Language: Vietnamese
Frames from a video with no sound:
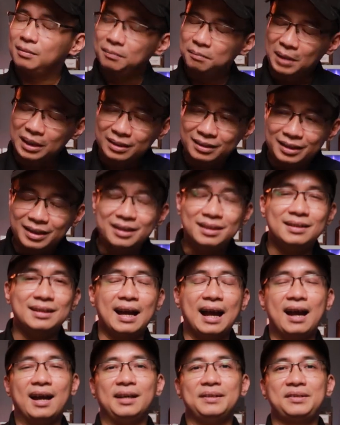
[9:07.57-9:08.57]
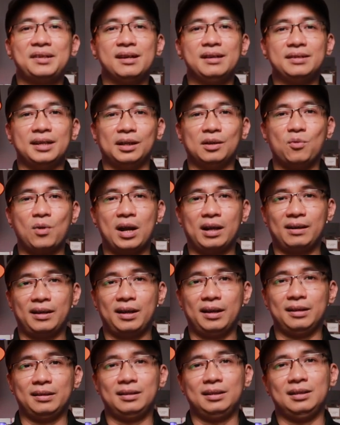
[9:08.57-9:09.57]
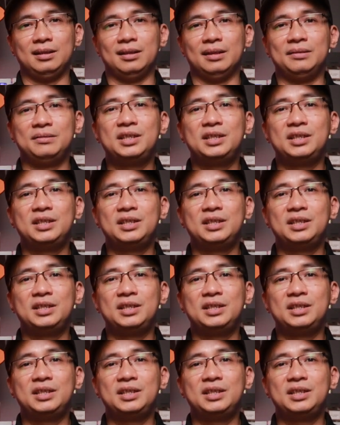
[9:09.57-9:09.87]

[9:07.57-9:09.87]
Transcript: Bất kỳ ai chơi nhà nước hoa này thì